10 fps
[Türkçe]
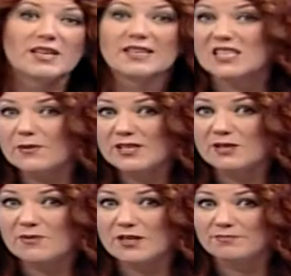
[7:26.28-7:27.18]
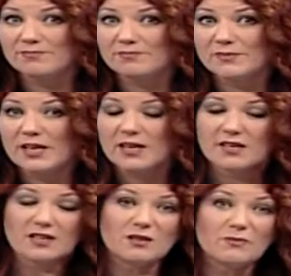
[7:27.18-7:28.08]
Gidebilir miyim?
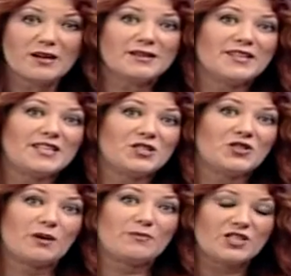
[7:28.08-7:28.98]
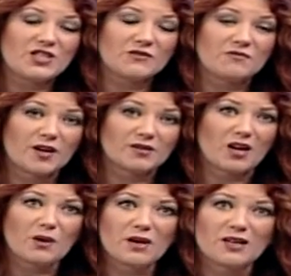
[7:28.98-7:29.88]
Ya da bankaya gideceğim bir işim var
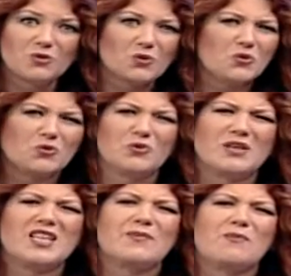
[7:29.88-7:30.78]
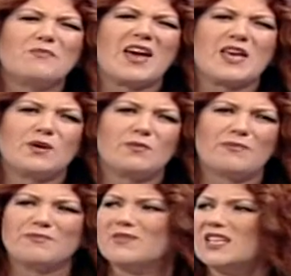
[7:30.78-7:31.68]
ama yok yok yok gidemem ben
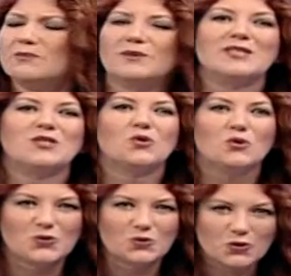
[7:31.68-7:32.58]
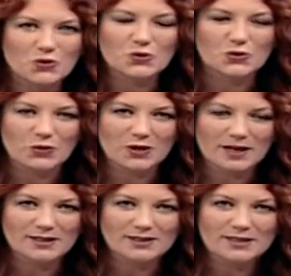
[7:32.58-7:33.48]
yapamam. Yanımda birisi olsun
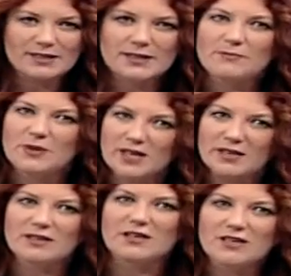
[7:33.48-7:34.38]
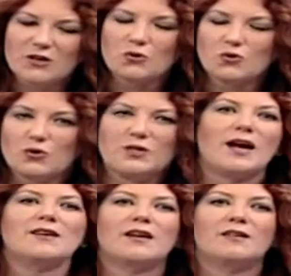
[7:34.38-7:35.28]
duygusuyla. bir iki üç
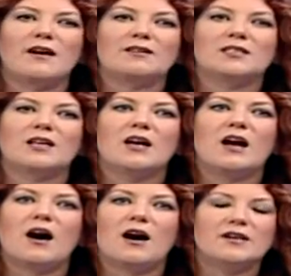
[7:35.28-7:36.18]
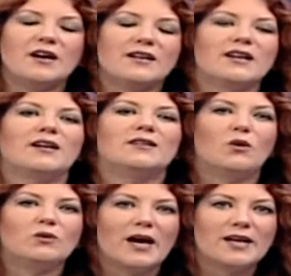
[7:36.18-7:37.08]
derken artık ara ara
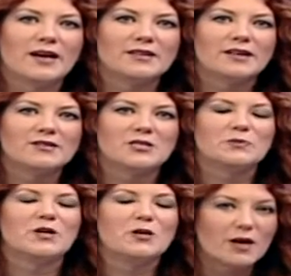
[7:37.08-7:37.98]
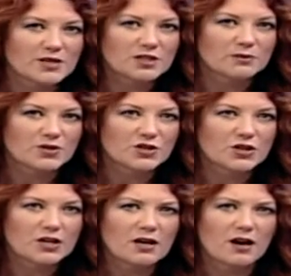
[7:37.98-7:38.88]
olaylardan çıkmaya başlamış.